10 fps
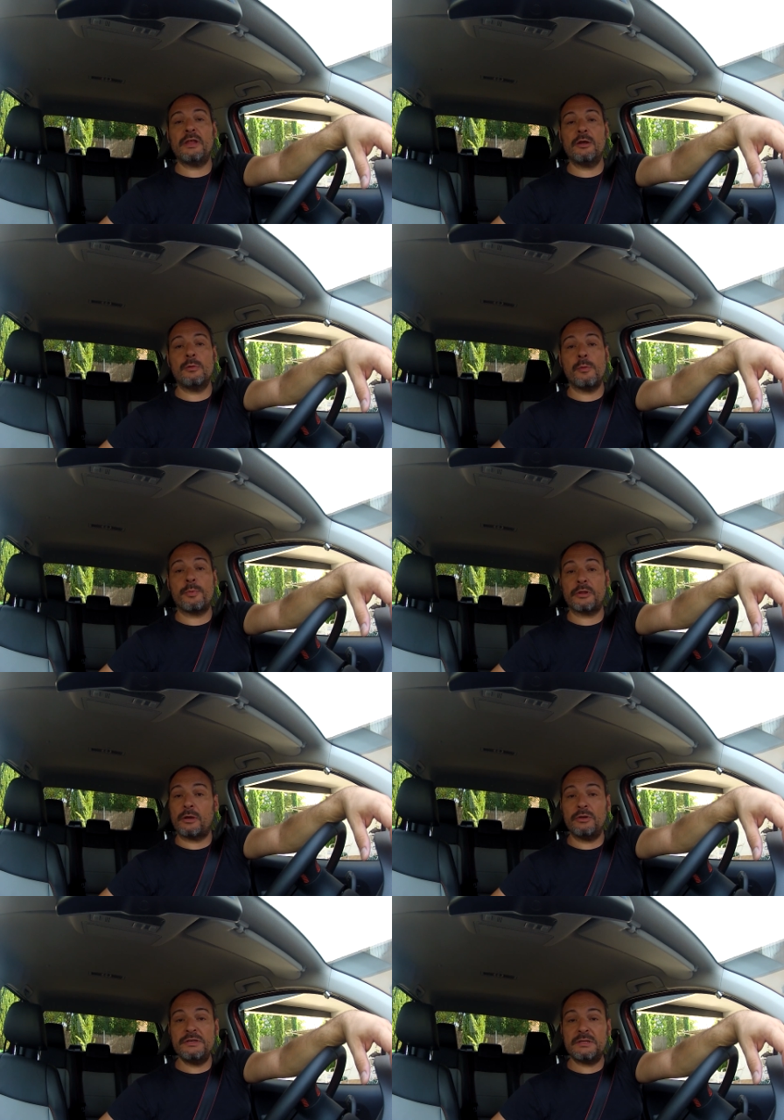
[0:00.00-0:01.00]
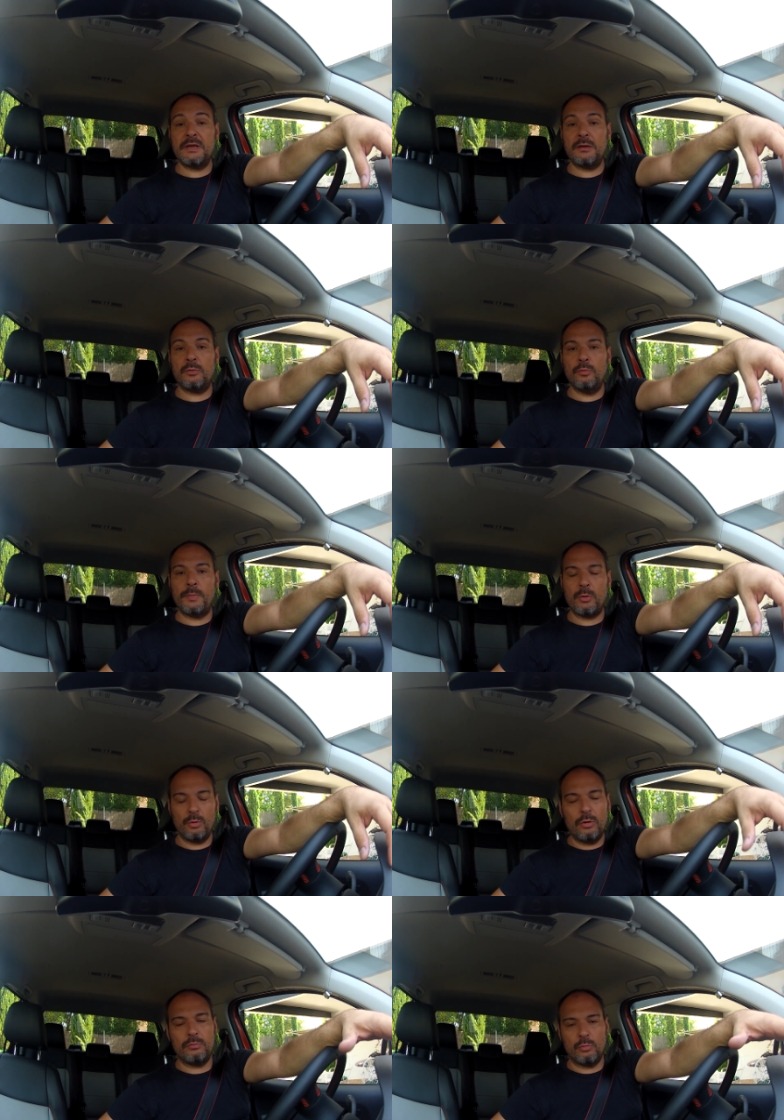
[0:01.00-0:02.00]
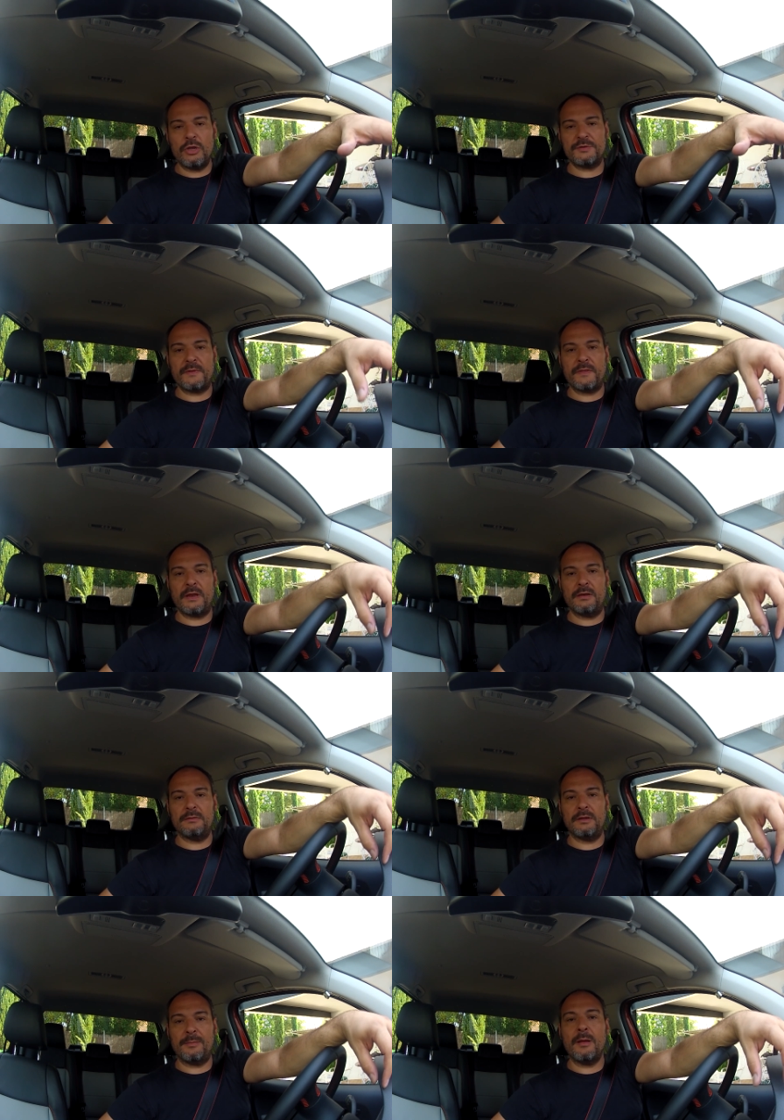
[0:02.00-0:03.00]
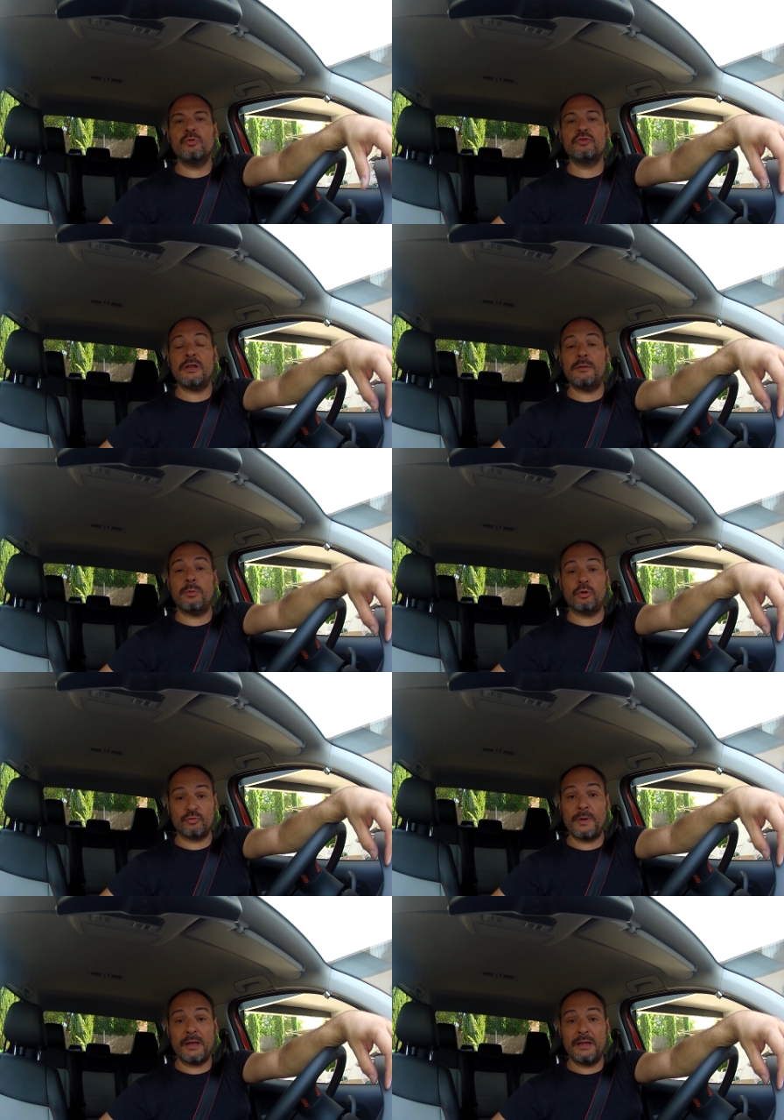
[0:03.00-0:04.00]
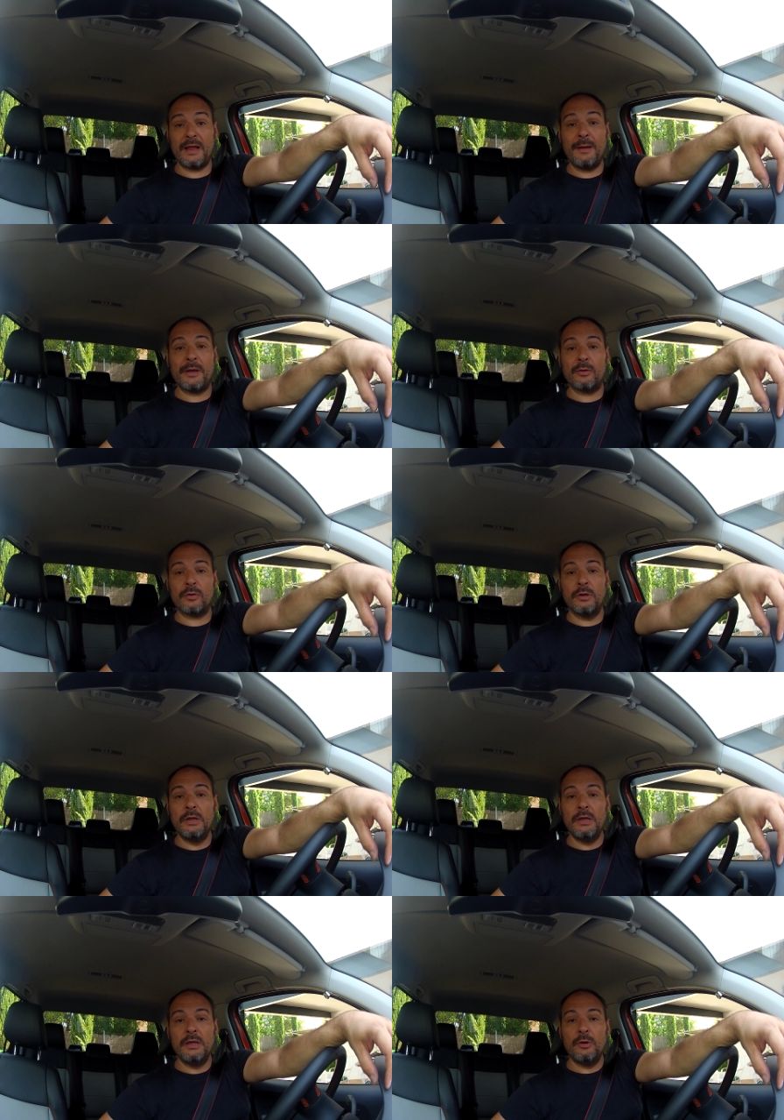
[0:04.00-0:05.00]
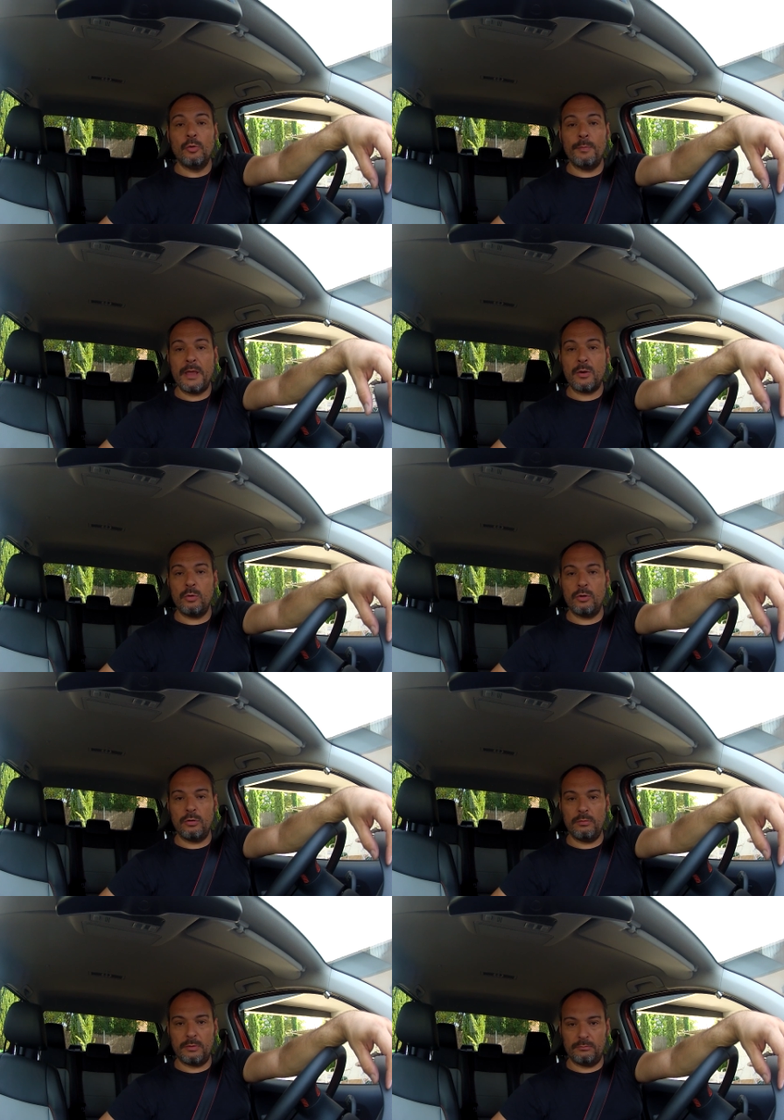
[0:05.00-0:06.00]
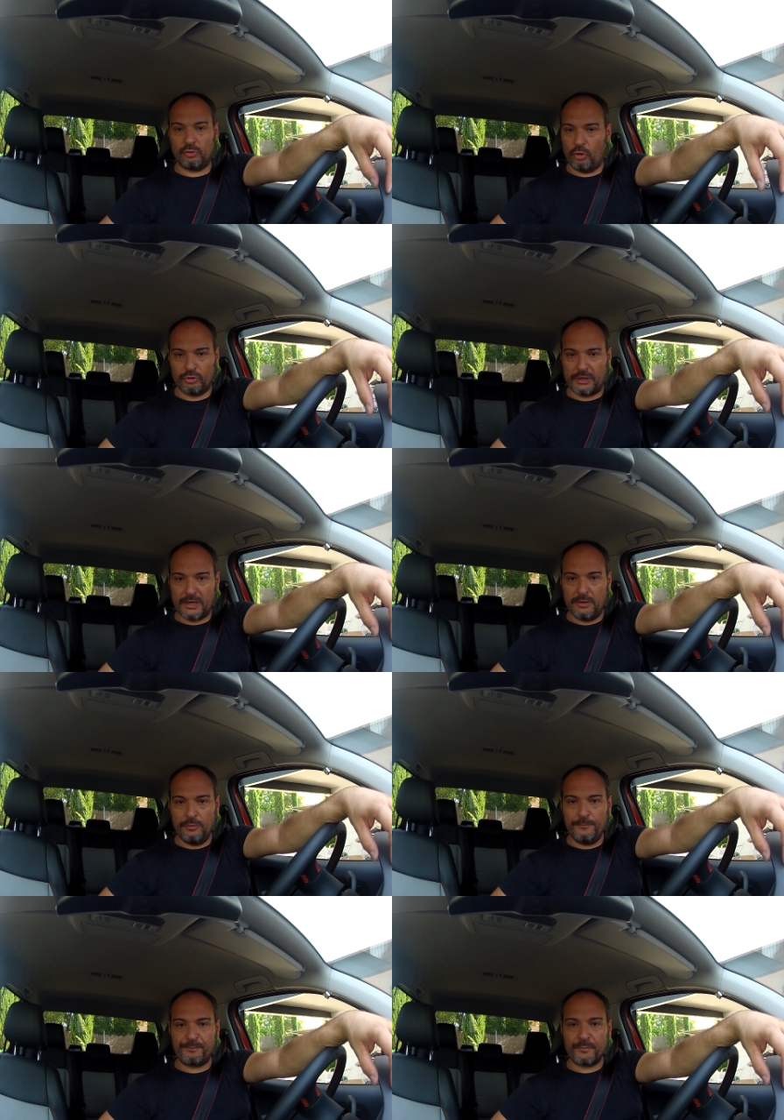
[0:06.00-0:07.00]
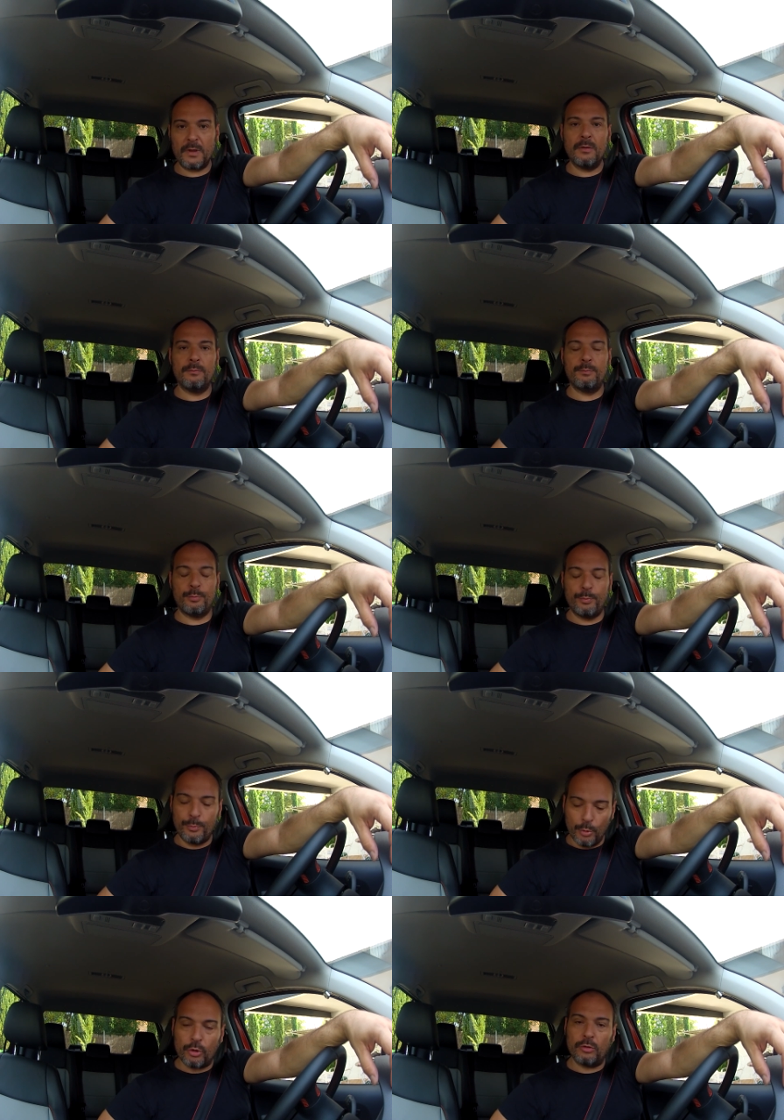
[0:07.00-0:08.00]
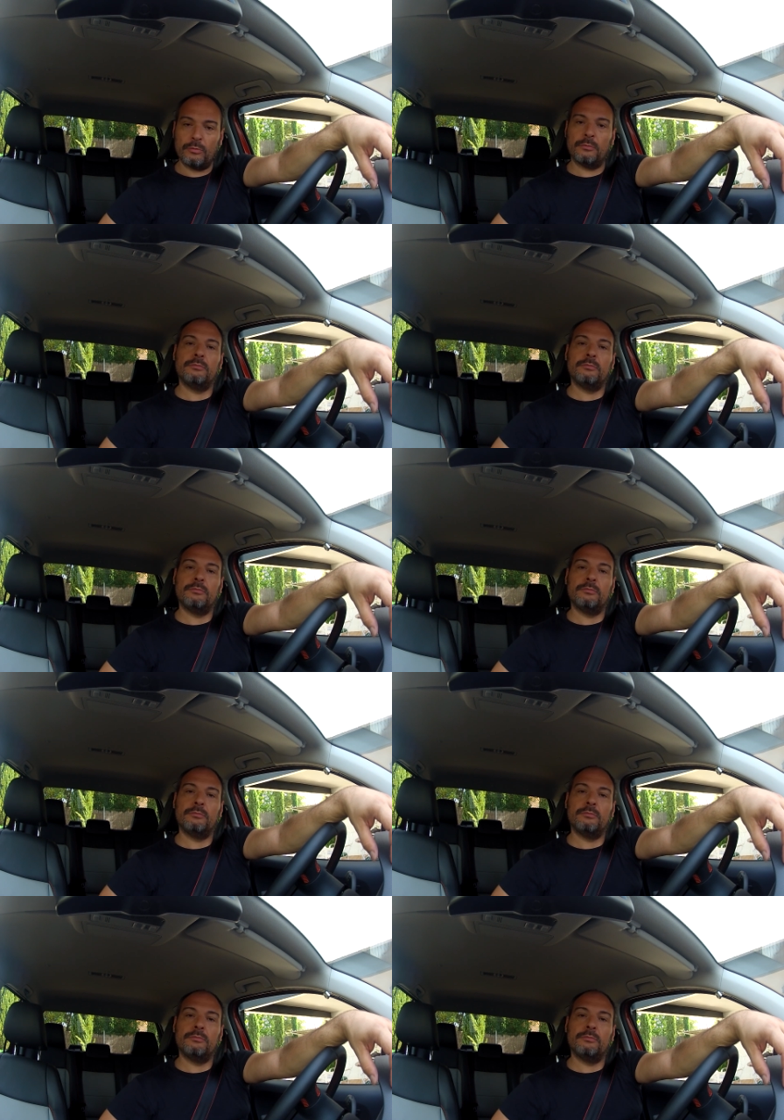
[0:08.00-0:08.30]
tiene como protagonista un vehículo muy especial. Hablamos del Volkswagen Amarok, un vehículo todoterreno, puro